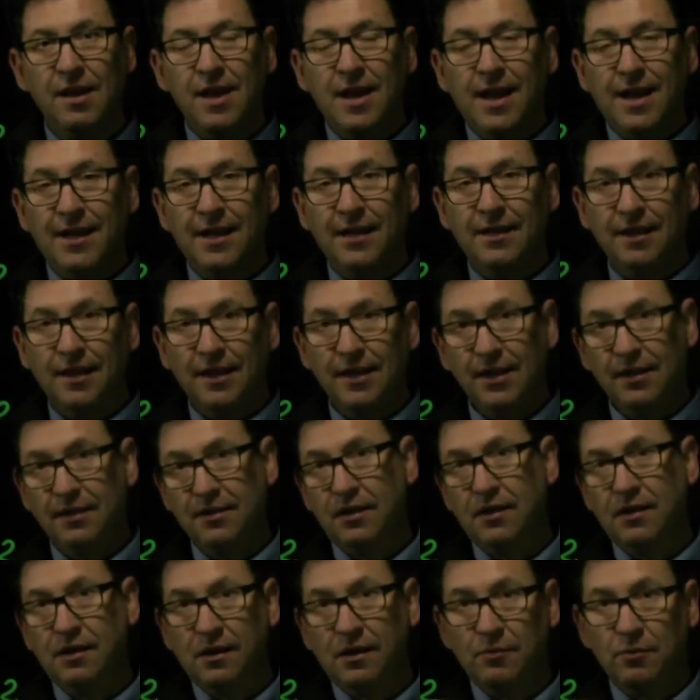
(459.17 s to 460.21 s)
en esta
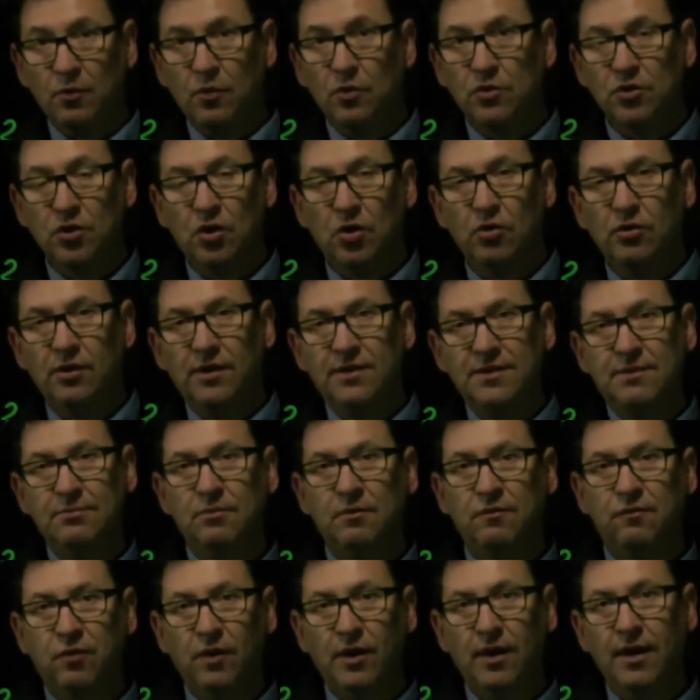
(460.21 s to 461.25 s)
lista de reproducción lo que
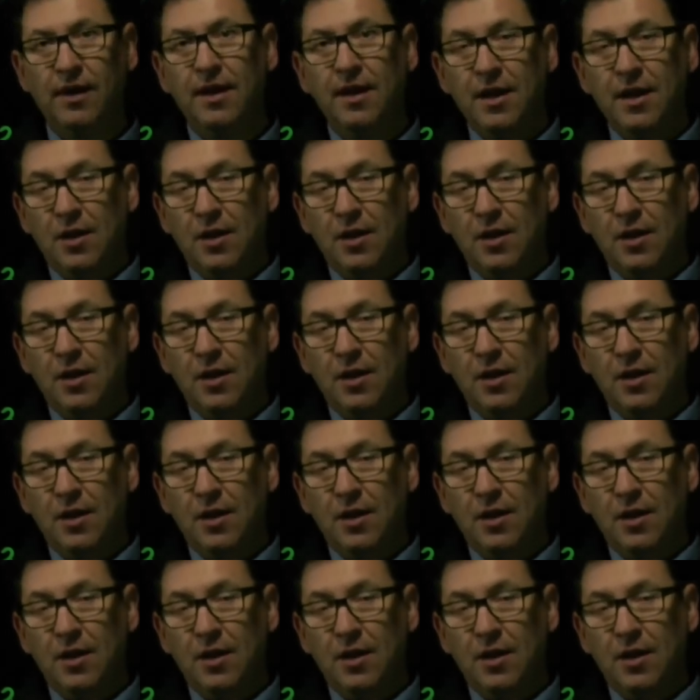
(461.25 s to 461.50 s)
hicimos fue